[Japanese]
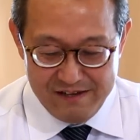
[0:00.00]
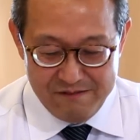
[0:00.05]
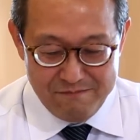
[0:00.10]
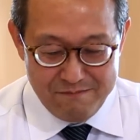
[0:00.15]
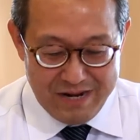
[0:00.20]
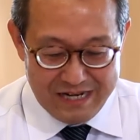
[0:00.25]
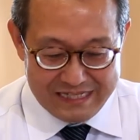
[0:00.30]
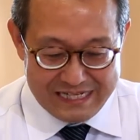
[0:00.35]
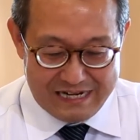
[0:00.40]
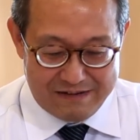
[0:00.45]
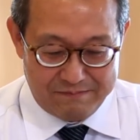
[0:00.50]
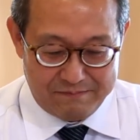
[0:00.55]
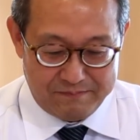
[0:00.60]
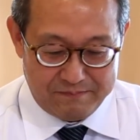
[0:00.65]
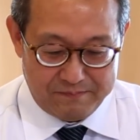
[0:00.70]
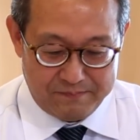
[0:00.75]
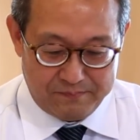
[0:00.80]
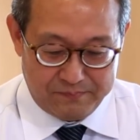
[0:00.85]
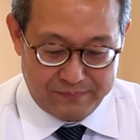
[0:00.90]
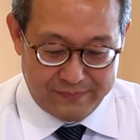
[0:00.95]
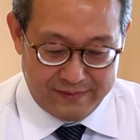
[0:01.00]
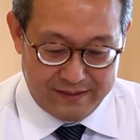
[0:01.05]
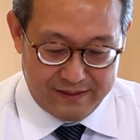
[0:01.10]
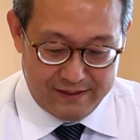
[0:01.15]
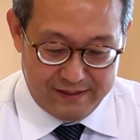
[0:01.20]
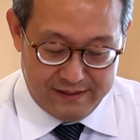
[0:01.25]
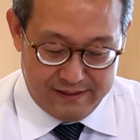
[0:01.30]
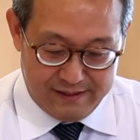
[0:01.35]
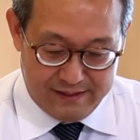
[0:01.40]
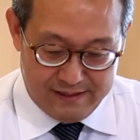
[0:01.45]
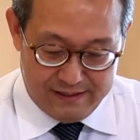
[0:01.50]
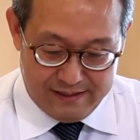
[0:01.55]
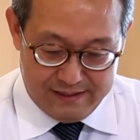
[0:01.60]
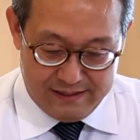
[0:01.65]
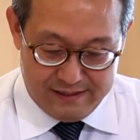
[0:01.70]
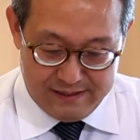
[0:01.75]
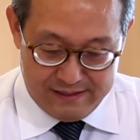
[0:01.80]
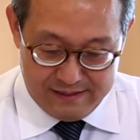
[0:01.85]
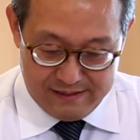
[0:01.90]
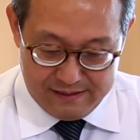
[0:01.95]
また、
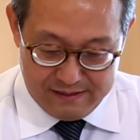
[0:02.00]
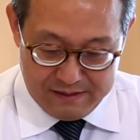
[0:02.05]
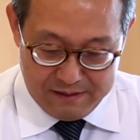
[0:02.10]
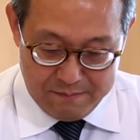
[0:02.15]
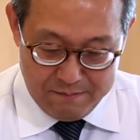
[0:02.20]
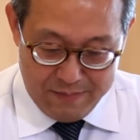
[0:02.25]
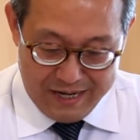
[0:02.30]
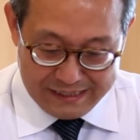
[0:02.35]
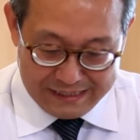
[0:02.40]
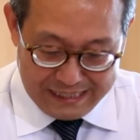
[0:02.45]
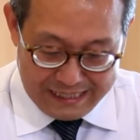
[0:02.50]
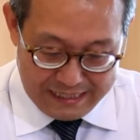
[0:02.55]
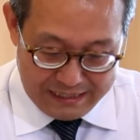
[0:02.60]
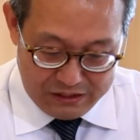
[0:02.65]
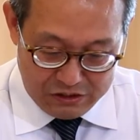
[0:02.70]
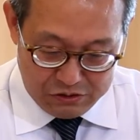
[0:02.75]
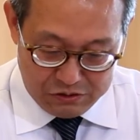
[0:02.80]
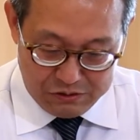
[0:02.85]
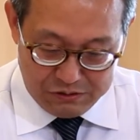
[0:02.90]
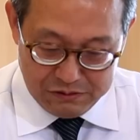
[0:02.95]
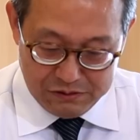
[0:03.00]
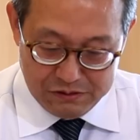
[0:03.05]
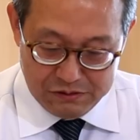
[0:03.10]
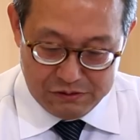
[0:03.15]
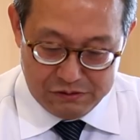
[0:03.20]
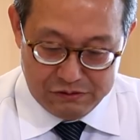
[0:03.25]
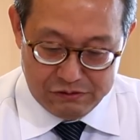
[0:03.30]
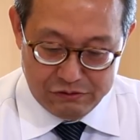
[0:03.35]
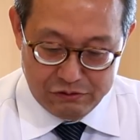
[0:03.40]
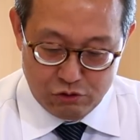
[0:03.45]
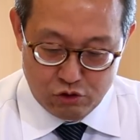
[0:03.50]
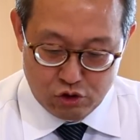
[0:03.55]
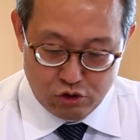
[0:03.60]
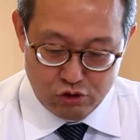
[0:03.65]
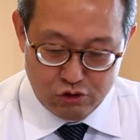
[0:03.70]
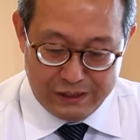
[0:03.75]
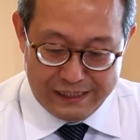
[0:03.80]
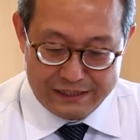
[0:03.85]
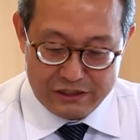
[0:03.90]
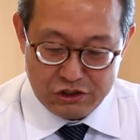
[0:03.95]
えー、マタイの
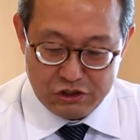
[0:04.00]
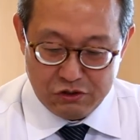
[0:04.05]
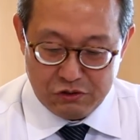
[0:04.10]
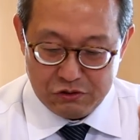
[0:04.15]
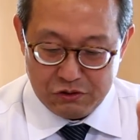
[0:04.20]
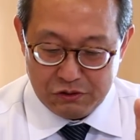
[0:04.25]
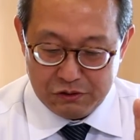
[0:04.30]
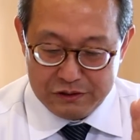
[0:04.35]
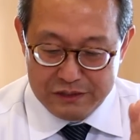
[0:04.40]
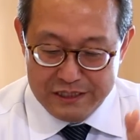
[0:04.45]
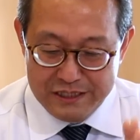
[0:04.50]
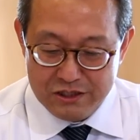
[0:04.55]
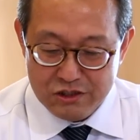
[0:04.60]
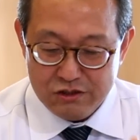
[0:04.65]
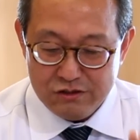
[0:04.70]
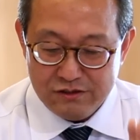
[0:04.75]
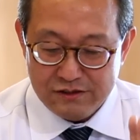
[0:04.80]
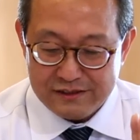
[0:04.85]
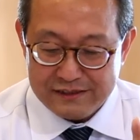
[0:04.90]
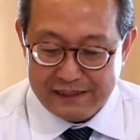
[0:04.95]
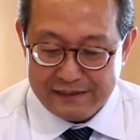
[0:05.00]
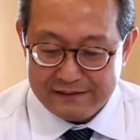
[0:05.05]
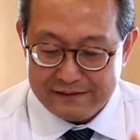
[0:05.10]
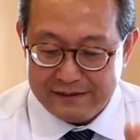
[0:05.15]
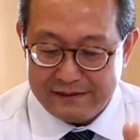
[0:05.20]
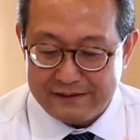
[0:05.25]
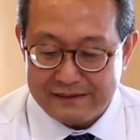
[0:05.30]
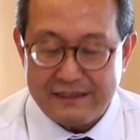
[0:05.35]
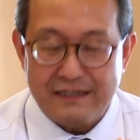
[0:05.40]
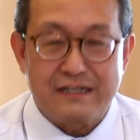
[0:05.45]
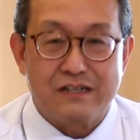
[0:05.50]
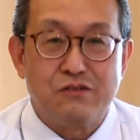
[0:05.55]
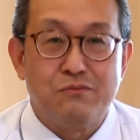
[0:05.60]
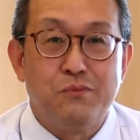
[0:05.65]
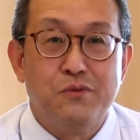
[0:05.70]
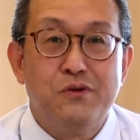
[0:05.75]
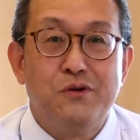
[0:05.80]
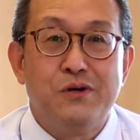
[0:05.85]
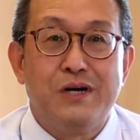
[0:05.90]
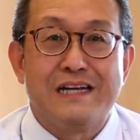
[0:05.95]
18章の23節からの
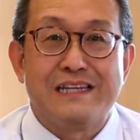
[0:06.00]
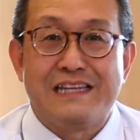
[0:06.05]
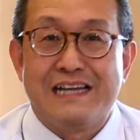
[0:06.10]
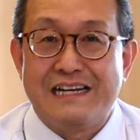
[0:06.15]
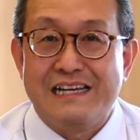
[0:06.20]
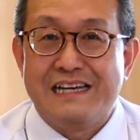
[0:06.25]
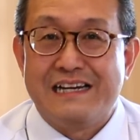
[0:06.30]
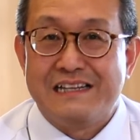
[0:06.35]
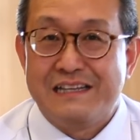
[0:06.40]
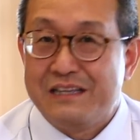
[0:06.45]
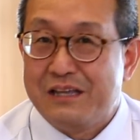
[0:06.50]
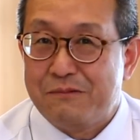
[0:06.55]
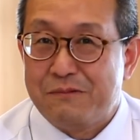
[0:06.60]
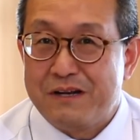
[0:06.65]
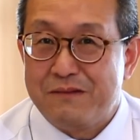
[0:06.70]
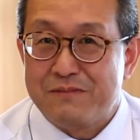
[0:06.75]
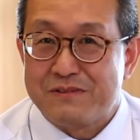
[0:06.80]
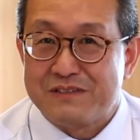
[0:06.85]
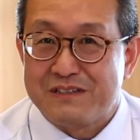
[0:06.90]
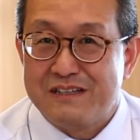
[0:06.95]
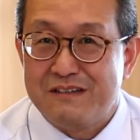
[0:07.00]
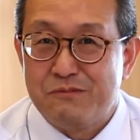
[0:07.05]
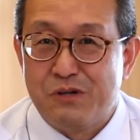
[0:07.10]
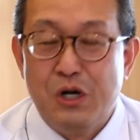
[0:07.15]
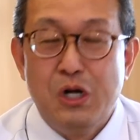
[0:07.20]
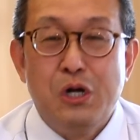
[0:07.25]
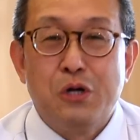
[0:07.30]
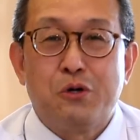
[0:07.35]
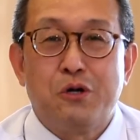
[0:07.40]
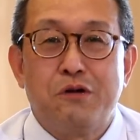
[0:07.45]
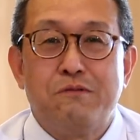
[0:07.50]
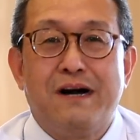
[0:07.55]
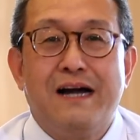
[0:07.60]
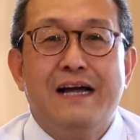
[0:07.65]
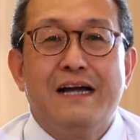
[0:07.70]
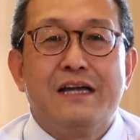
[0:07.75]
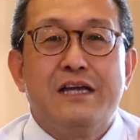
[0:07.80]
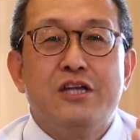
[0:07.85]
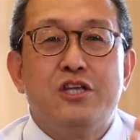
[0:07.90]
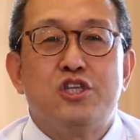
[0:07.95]
物語が出てまいりますけれどもこれは
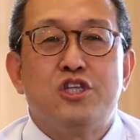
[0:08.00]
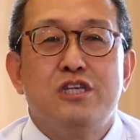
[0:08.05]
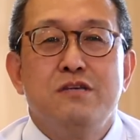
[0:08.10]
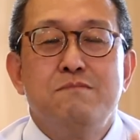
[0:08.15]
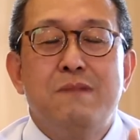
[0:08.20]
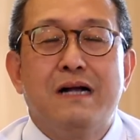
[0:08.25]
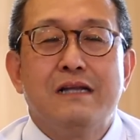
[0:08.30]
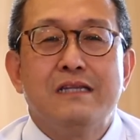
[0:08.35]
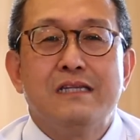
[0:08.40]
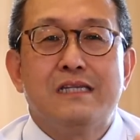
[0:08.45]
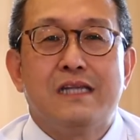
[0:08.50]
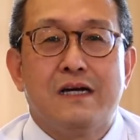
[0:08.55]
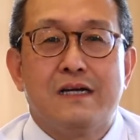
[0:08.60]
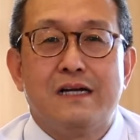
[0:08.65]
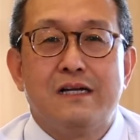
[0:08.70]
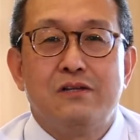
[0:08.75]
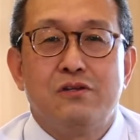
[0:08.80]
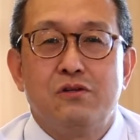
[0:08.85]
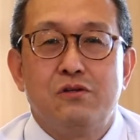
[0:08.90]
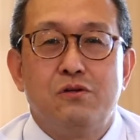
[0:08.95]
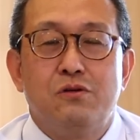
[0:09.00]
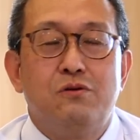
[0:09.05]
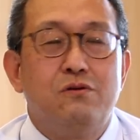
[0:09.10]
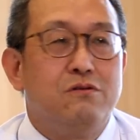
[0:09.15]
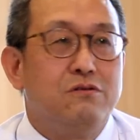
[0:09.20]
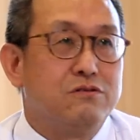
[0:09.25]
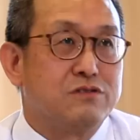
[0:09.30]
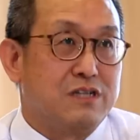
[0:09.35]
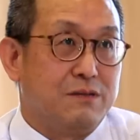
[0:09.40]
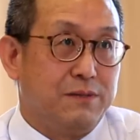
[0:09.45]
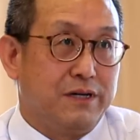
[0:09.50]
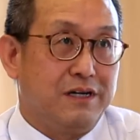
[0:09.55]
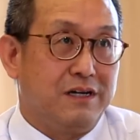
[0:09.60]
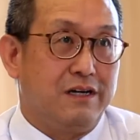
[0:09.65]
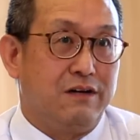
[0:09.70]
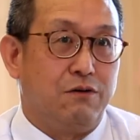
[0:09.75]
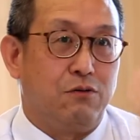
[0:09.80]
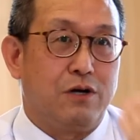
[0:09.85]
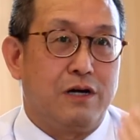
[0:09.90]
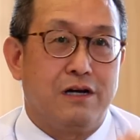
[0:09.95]
1万タラント王様か
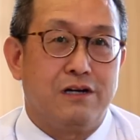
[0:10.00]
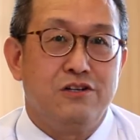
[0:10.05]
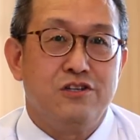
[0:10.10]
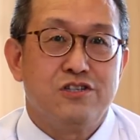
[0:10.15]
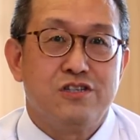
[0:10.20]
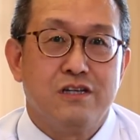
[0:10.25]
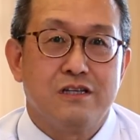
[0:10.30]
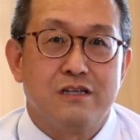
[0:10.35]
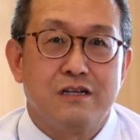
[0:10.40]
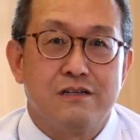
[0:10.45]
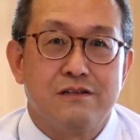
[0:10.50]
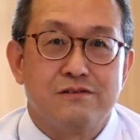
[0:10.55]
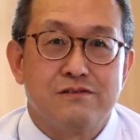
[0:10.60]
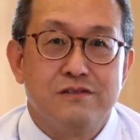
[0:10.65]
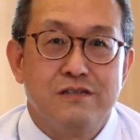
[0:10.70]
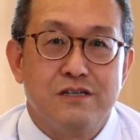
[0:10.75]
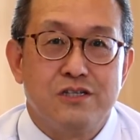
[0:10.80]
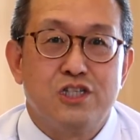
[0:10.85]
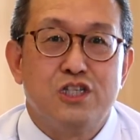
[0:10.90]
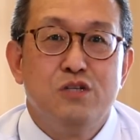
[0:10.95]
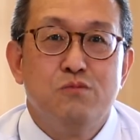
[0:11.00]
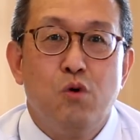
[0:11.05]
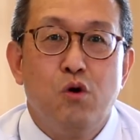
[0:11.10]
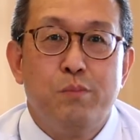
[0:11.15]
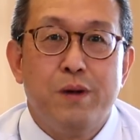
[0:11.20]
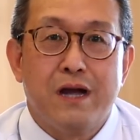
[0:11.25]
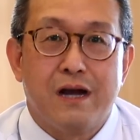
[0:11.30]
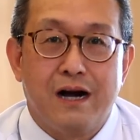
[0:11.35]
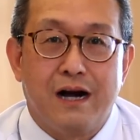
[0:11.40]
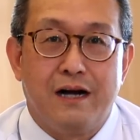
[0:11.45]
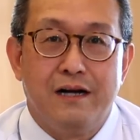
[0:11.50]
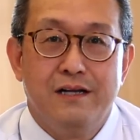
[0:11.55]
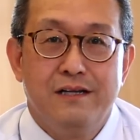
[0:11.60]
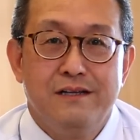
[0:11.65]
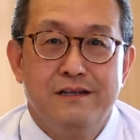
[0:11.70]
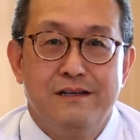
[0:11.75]
らお借りしてたですねしもべが